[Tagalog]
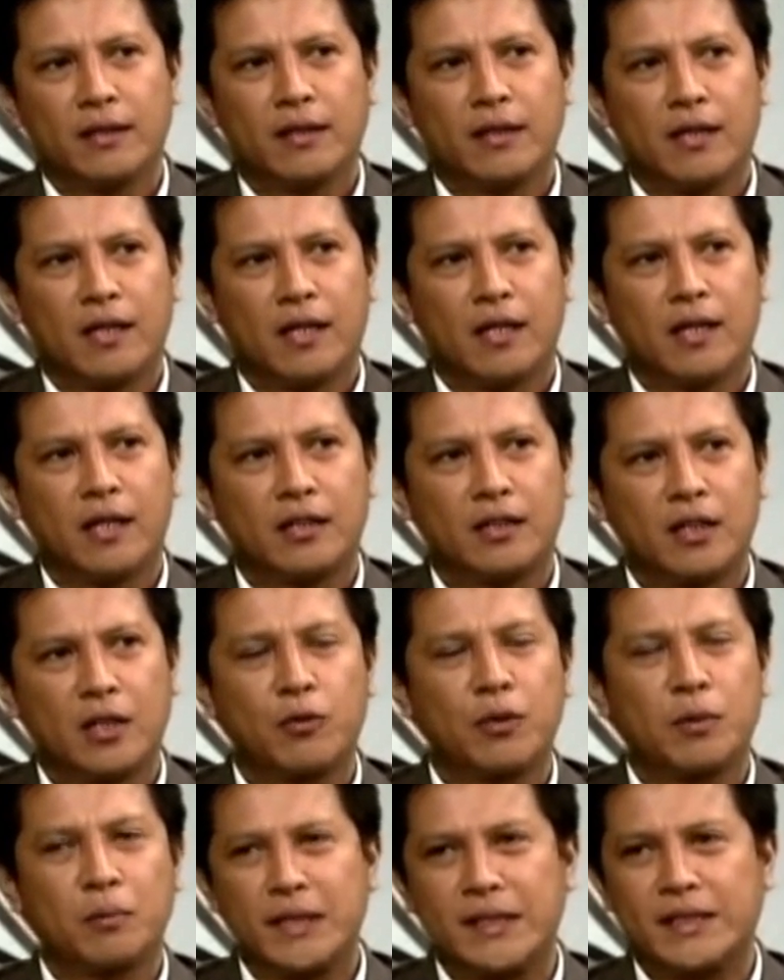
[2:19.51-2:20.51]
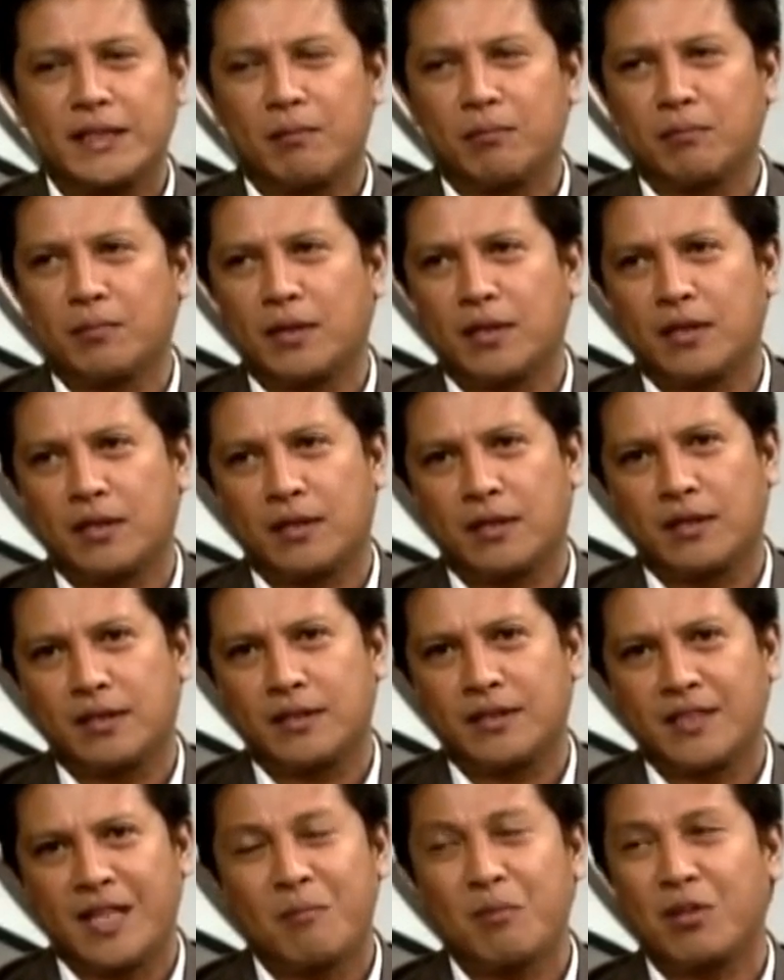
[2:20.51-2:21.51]
uh, there will be some uh,
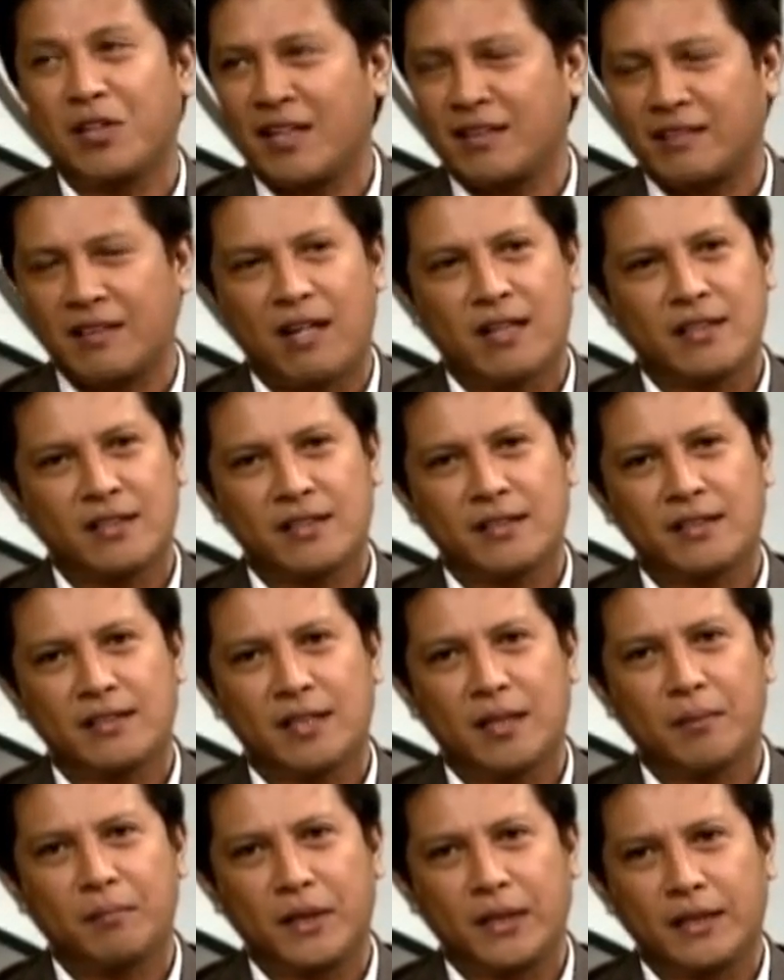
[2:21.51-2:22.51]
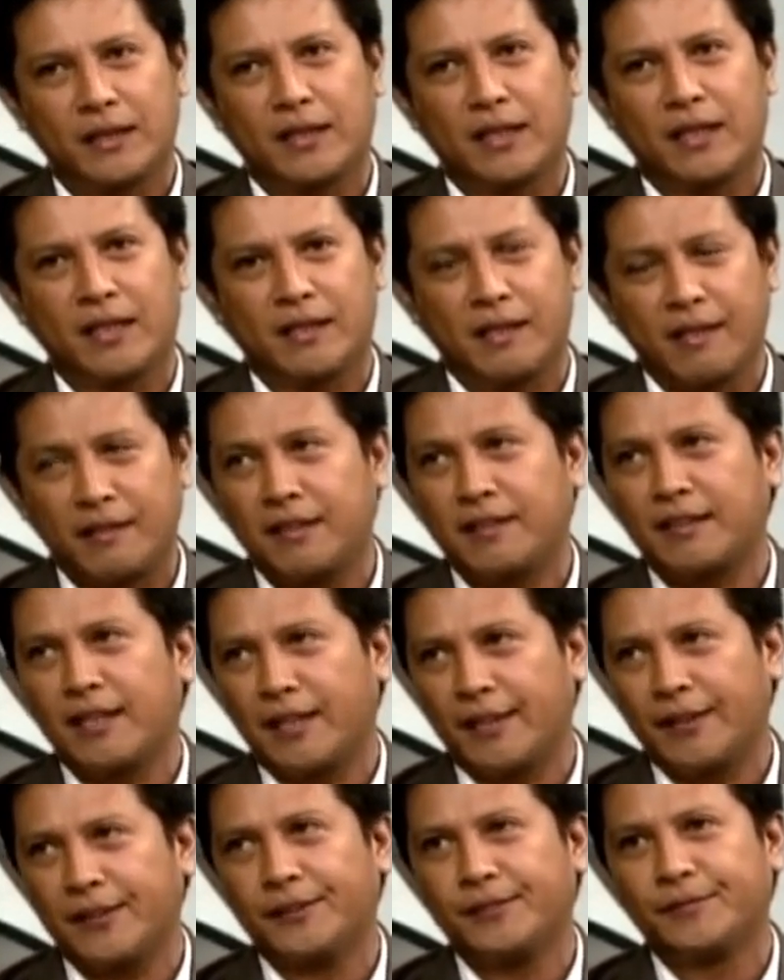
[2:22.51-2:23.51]
cyber attacks. Dapat uh, ready
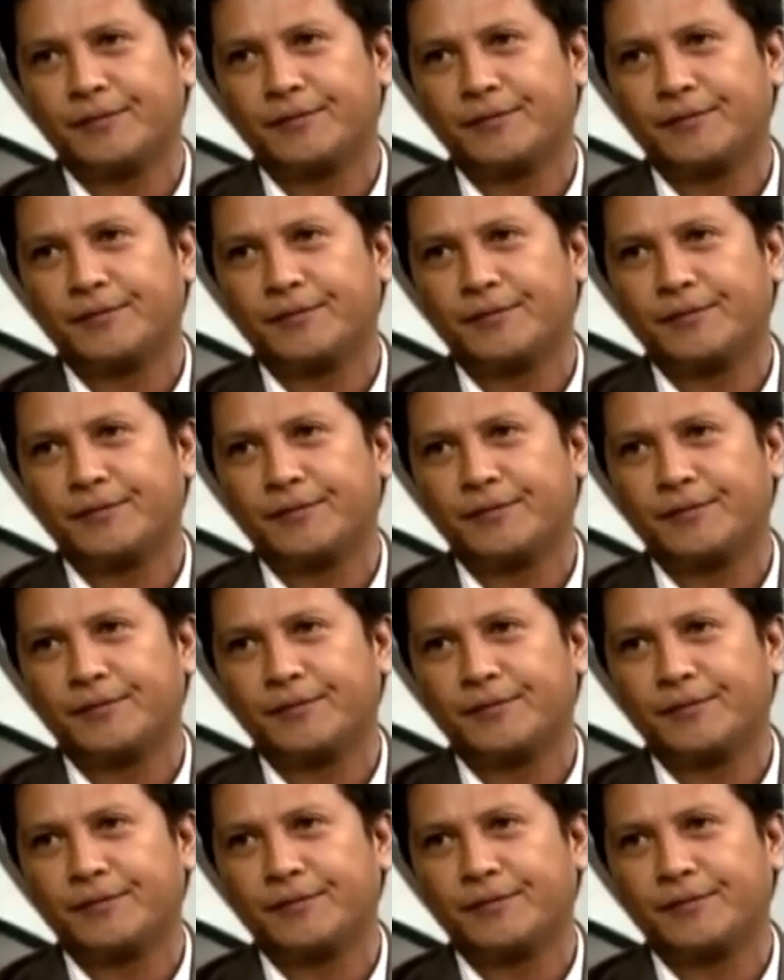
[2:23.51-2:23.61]
tayo.